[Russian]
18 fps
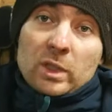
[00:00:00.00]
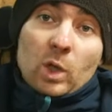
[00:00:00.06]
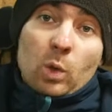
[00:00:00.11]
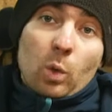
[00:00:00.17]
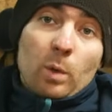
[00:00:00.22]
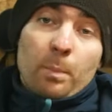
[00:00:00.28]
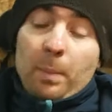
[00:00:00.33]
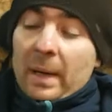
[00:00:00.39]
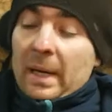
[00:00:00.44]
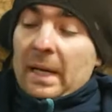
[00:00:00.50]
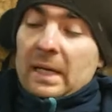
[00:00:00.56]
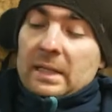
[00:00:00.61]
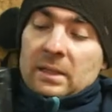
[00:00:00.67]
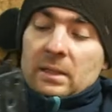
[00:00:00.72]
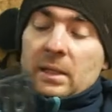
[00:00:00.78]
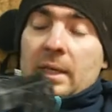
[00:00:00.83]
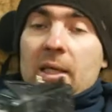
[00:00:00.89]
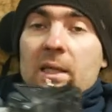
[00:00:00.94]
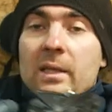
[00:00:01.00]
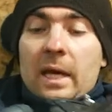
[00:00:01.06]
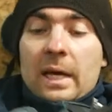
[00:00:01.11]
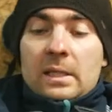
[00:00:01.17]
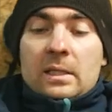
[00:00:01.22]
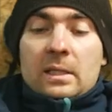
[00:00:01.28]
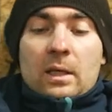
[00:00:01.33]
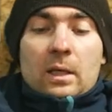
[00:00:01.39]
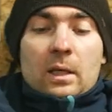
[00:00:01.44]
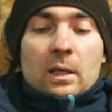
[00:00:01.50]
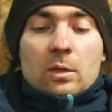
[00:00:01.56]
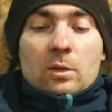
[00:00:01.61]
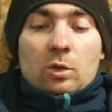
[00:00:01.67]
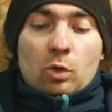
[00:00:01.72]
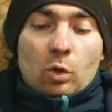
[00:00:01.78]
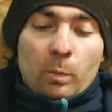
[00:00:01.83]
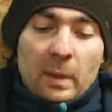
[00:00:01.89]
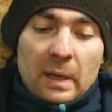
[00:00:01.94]
такой полезный китайский
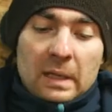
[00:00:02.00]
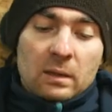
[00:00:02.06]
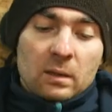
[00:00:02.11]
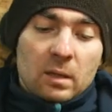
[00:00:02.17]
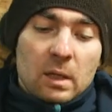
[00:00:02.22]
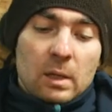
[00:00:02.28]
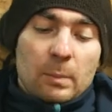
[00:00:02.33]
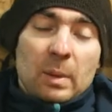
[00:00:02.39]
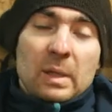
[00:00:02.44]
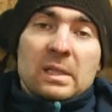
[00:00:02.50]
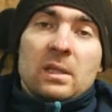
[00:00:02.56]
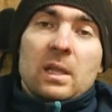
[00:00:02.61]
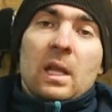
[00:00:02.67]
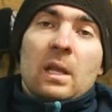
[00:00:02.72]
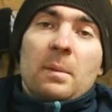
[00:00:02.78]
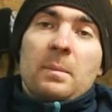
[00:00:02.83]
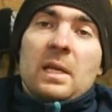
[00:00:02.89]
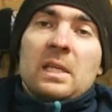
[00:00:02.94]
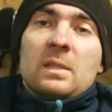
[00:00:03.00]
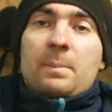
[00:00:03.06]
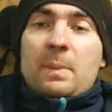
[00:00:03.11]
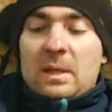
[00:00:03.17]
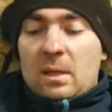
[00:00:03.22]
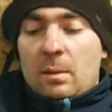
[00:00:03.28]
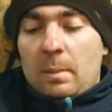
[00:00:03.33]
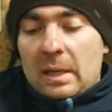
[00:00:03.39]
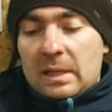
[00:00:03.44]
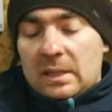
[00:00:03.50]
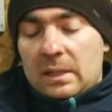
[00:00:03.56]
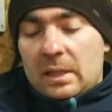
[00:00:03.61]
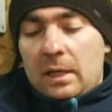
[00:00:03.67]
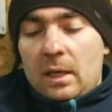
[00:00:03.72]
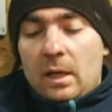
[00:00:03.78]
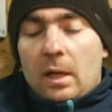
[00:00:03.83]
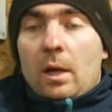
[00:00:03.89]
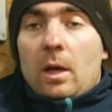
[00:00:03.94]
инструмент прислали мне из
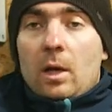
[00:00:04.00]
Поднебесной.